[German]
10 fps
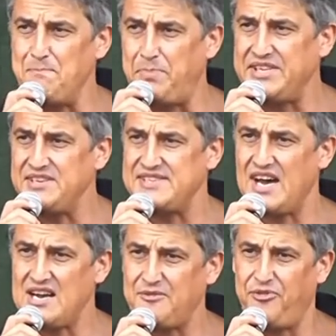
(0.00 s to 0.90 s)
haben, bitte
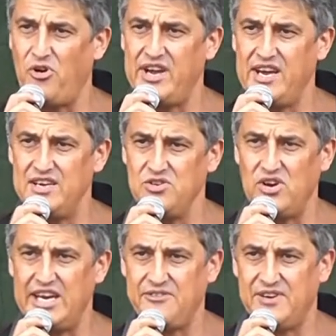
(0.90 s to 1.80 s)
sagt vorher
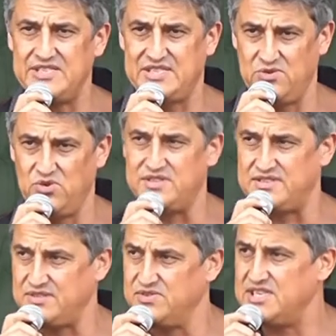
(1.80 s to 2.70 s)
noch etwas zu
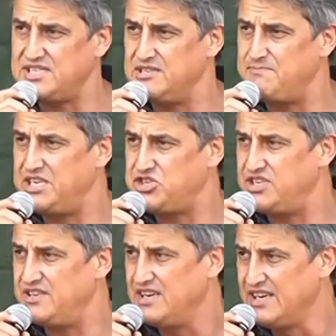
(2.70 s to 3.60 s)
uns. Und das sind
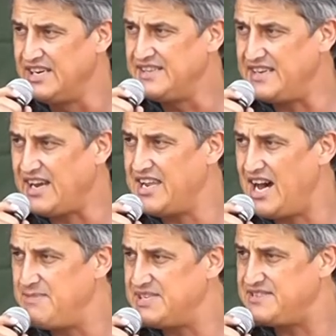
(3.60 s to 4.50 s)
Menschen, die
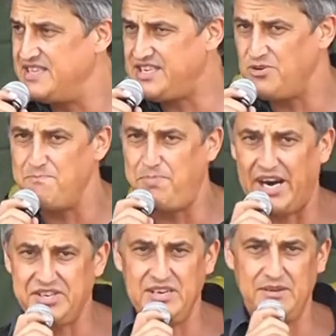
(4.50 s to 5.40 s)
Cannabis nicht um
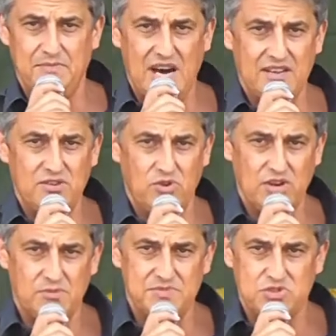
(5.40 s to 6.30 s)
Party machen
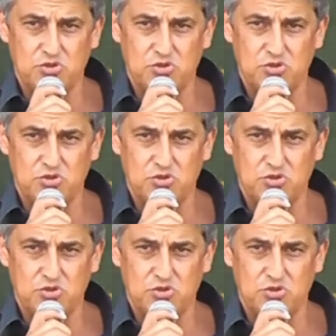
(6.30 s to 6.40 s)
oder um